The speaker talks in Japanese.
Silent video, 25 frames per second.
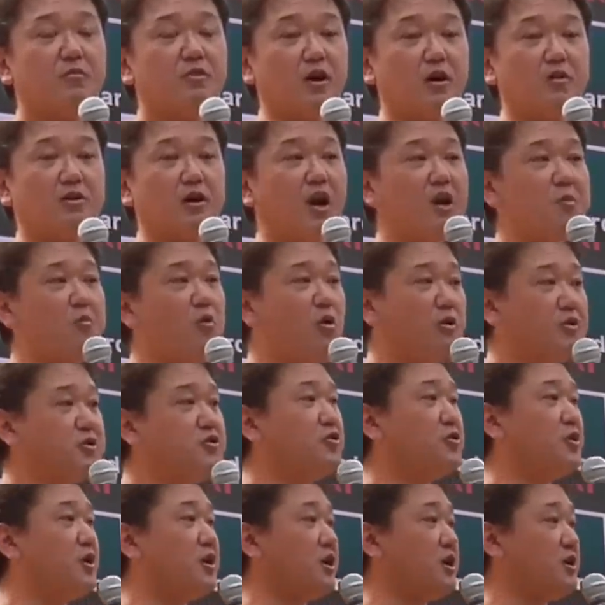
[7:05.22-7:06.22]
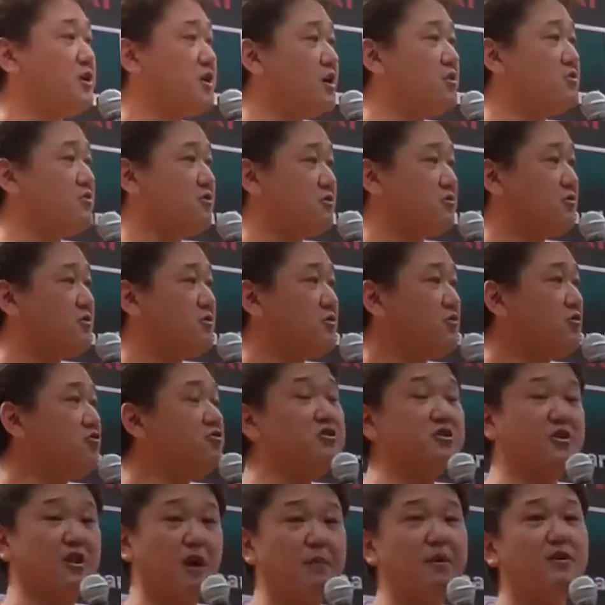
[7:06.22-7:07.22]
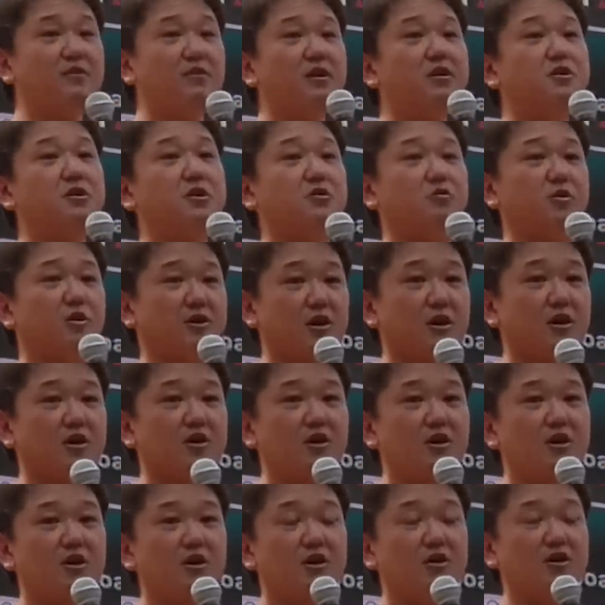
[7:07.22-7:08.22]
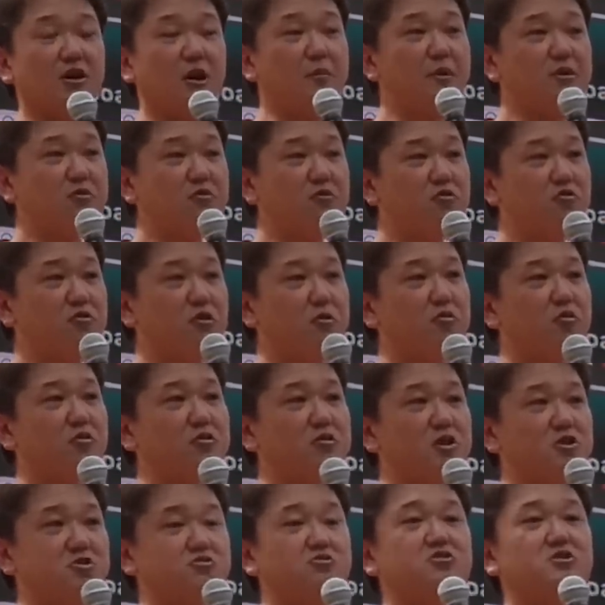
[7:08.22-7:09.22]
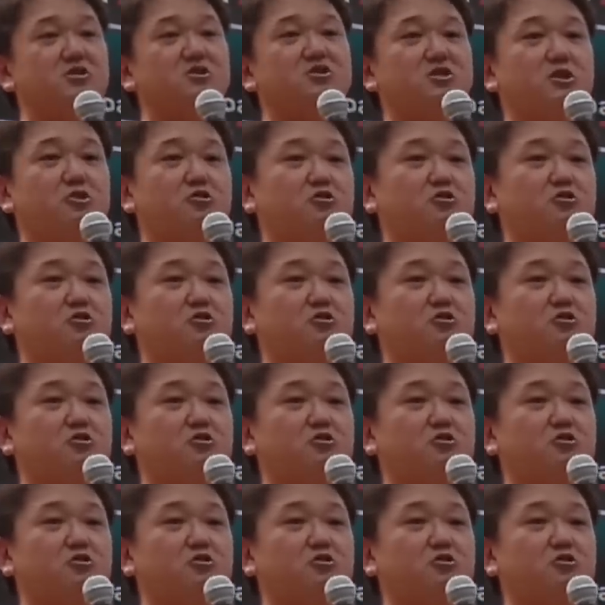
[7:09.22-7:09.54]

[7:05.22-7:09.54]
だ誰も悪い人なんかいないんですよ。要するに騙されてるわけ。騙そうと思って注射し